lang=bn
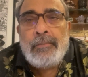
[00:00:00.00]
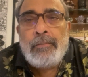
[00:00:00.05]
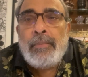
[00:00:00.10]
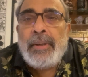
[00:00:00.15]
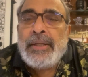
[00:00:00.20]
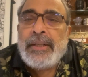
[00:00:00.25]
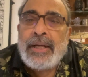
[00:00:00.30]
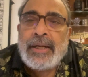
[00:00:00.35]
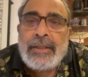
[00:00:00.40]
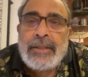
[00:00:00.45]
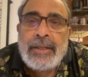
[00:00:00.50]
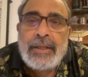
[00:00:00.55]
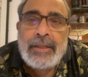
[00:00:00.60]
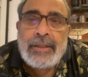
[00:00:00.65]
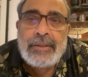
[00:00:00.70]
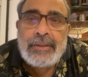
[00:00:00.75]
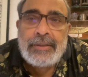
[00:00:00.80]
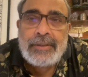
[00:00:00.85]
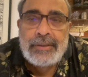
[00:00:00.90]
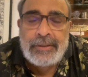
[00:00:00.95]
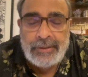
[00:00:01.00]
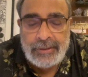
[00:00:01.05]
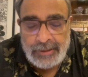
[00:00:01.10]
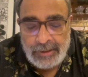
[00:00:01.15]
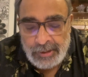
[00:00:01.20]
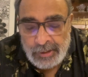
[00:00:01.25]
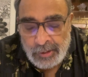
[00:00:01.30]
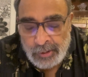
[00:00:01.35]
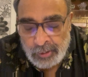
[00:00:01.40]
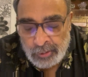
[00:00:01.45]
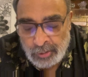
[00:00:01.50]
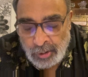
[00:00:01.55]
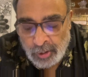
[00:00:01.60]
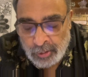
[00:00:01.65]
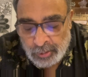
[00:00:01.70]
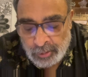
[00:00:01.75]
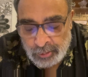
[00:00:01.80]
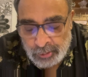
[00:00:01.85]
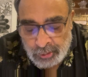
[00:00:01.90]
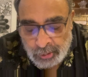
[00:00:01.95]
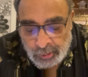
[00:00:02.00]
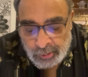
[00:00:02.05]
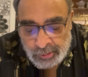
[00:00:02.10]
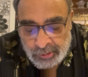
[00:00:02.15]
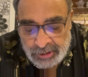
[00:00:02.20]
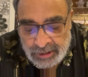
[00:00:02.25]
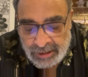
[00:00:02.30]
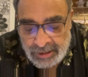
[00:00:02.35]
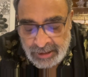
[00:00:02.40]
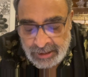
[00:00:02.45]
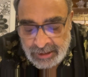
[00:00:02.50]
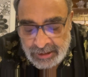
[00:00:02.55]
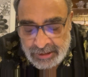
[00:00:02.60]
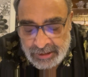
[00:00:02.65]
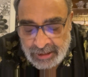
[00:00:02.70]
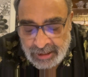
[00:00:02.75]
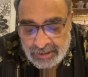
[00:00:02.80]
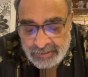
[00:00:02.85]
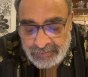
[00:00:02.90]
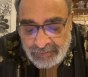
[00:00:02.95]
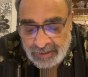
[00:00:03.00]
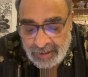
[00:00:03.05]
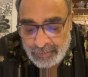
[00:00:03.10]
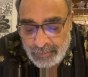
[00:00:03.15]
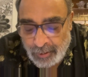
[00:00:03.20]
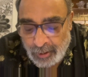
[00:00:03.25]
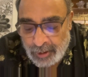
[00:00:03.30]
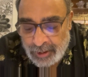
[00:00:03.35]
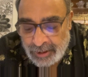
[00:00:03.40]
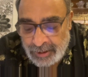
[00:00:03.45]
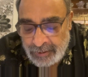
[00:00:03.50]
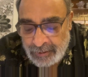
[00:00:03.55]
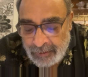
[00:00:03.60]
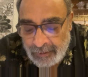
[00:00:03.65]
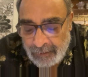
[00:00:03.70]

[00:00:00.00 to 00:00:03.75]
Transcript: মেনান তখন স্বস্তির নিঃশ্বাস ফেলে বলেন